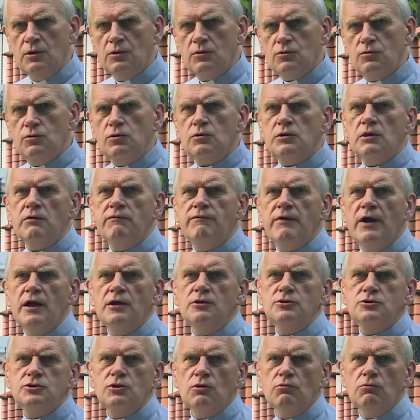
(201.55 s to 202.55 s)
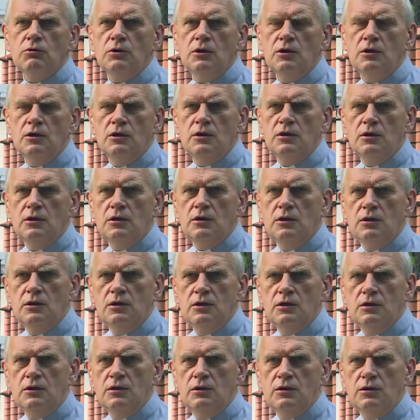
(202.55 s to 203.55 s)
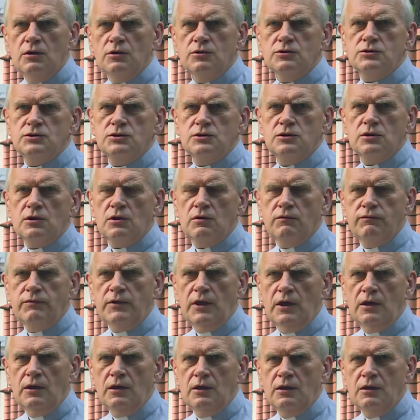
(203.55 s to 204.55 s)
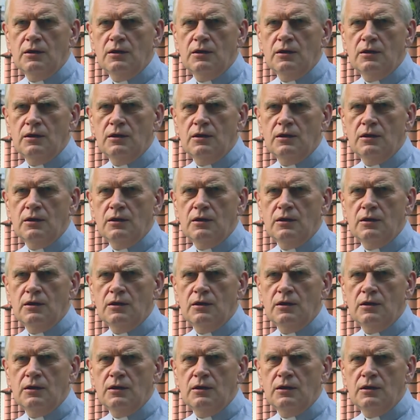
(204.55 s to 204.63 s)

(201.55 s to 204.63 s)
które walczą o zdrowie.